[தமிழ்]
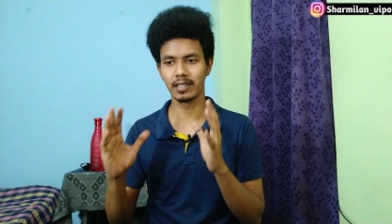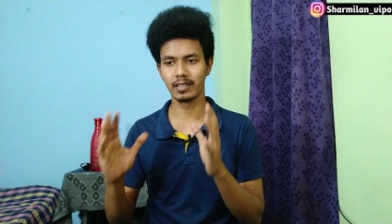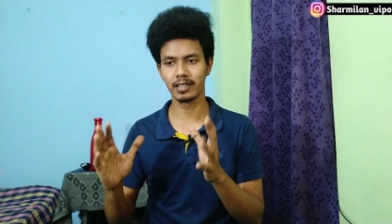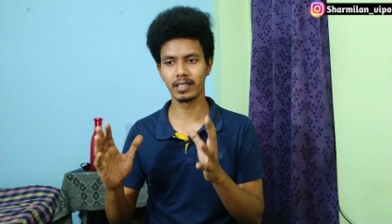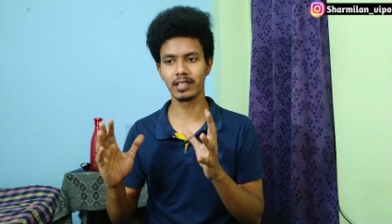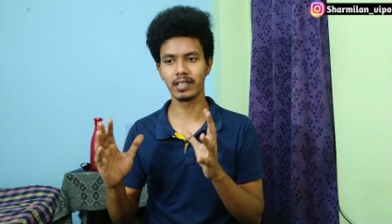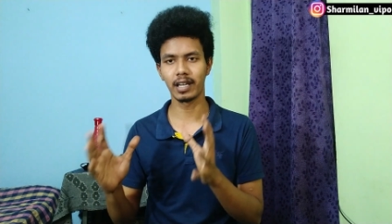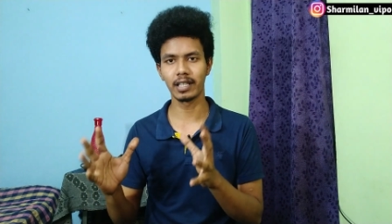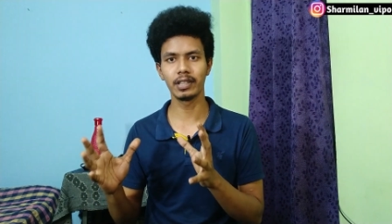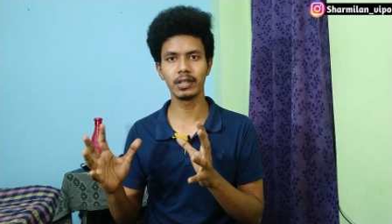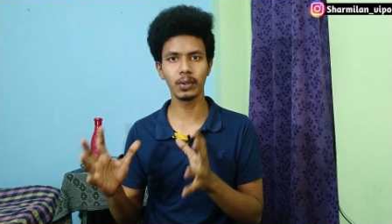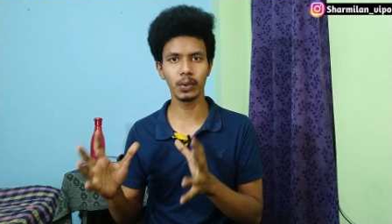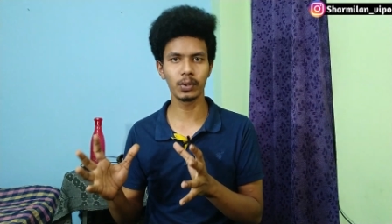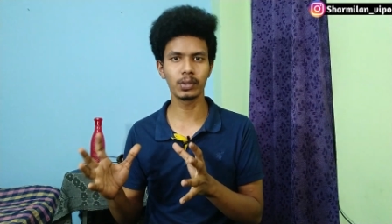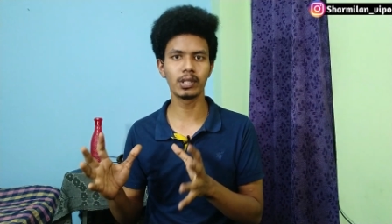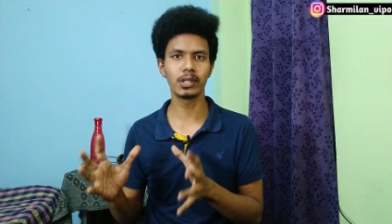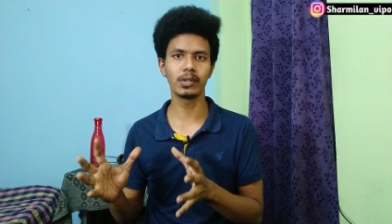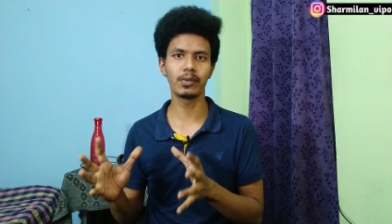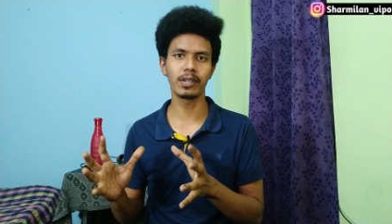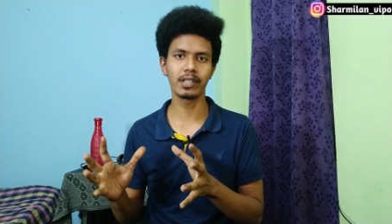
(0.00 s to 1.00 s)
அந்த அந்த
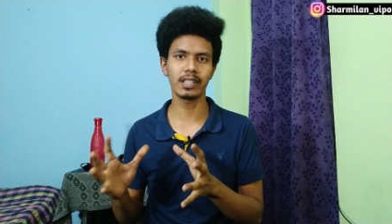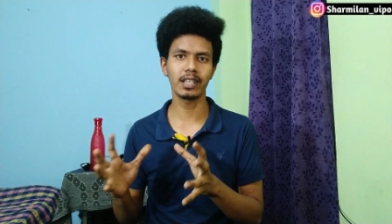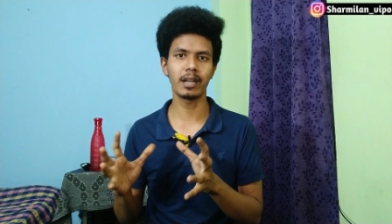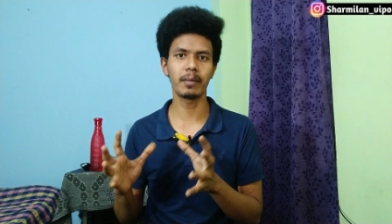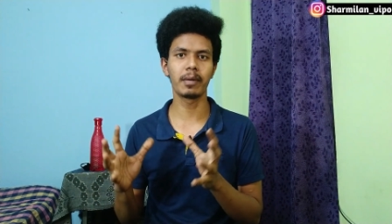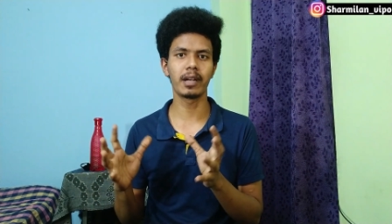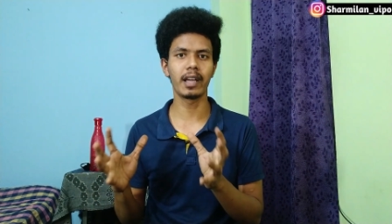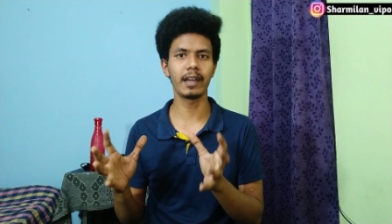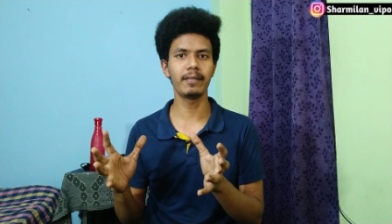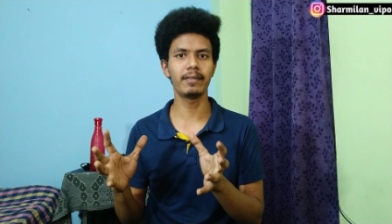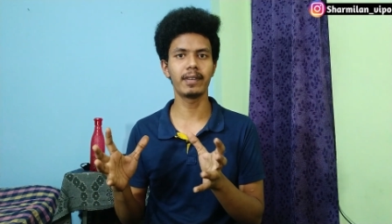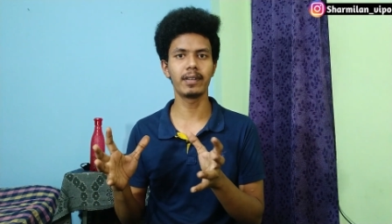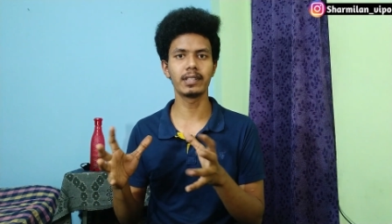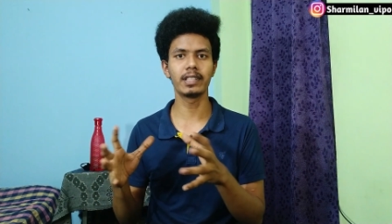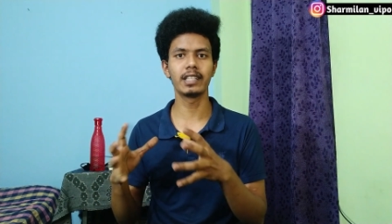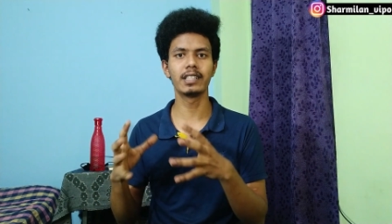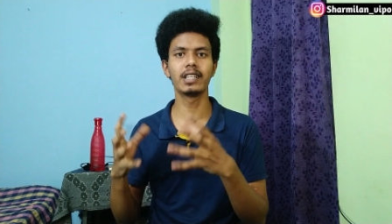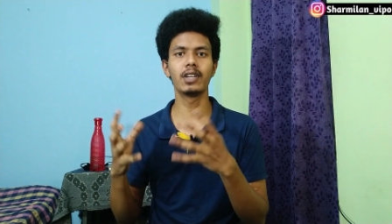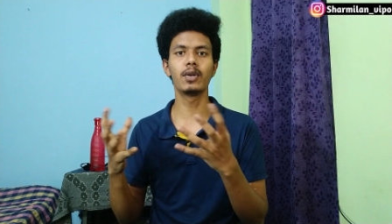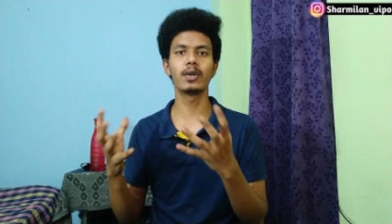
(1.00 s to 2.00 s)
ஒரு சுச்சுவேஷன் நம்ம லைஃப்பில்
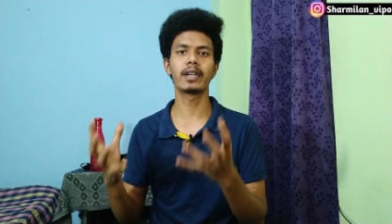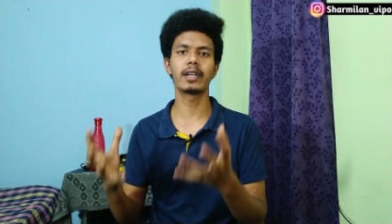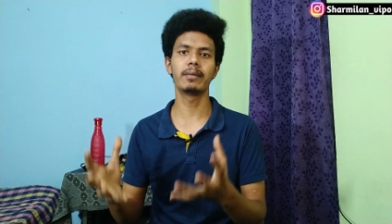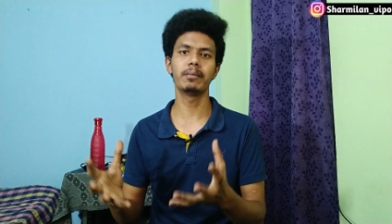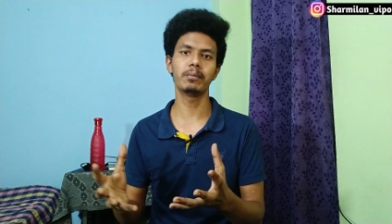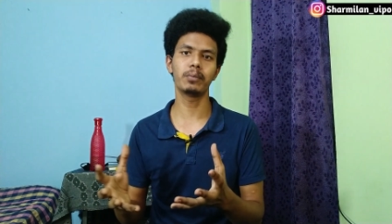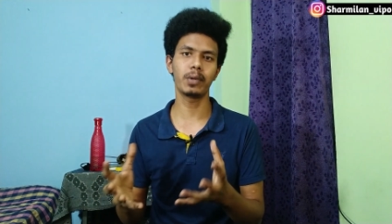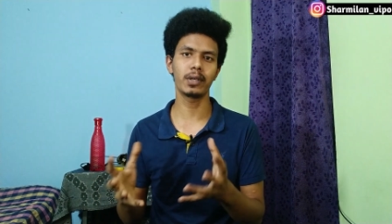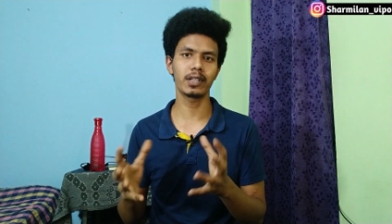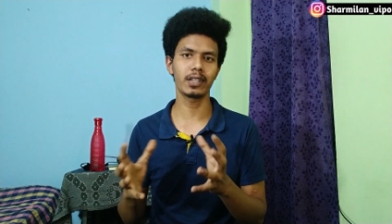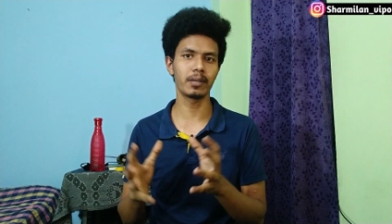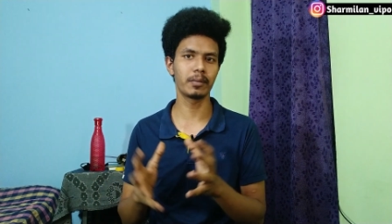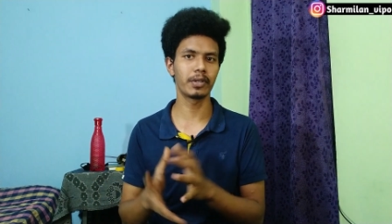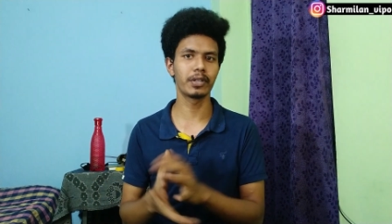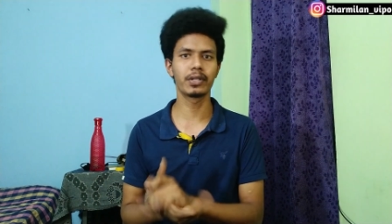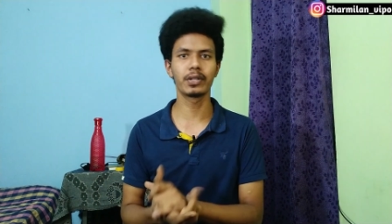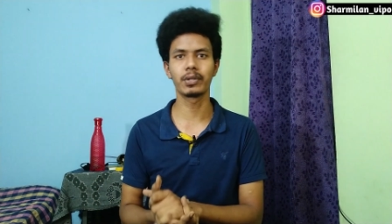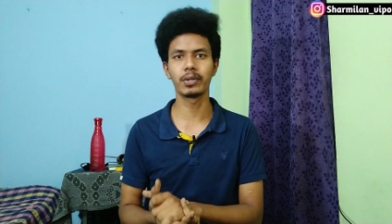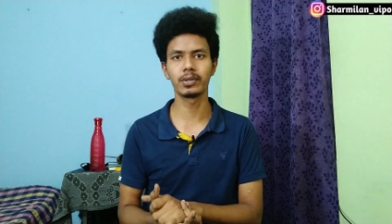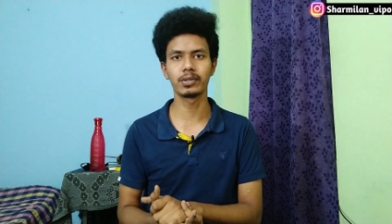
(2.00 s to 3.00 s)
வந்து எந்த அளவுக்கு இம்பார்ட்டன்ட்
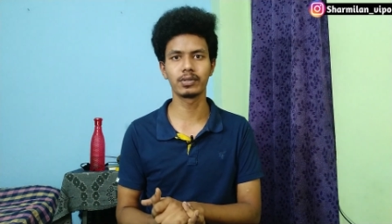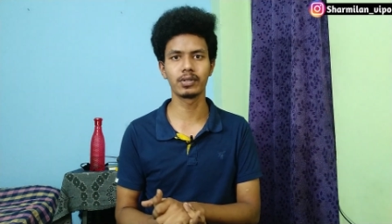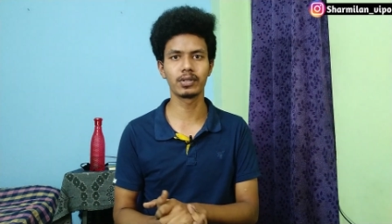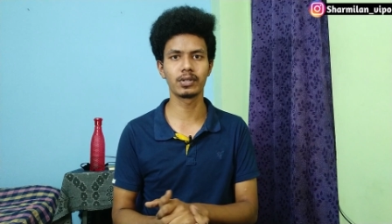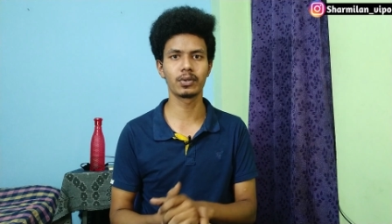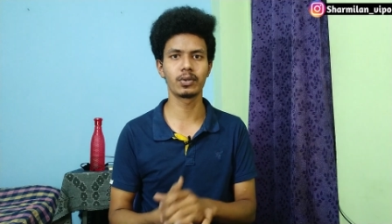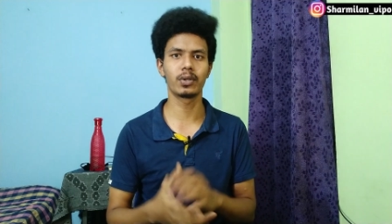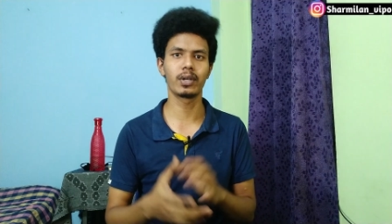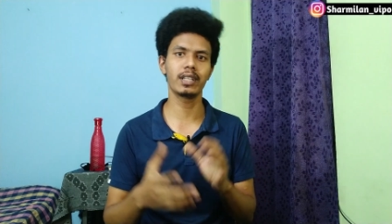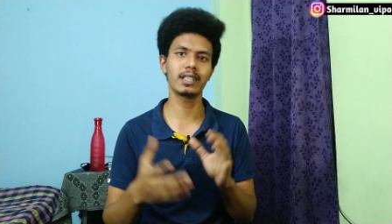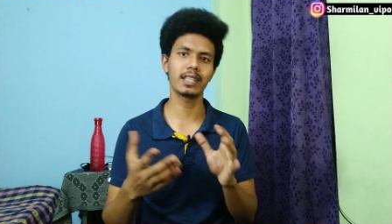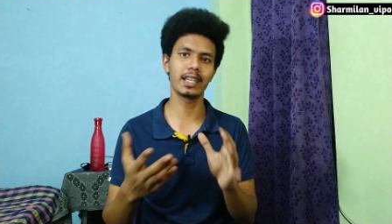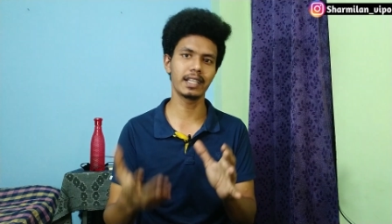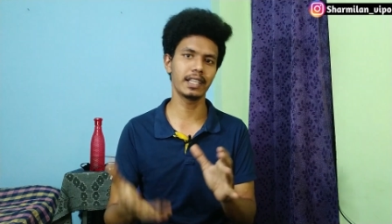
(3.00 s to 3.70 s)
அப்படின்றத யோசிச்சு வச்சுக்கோங்க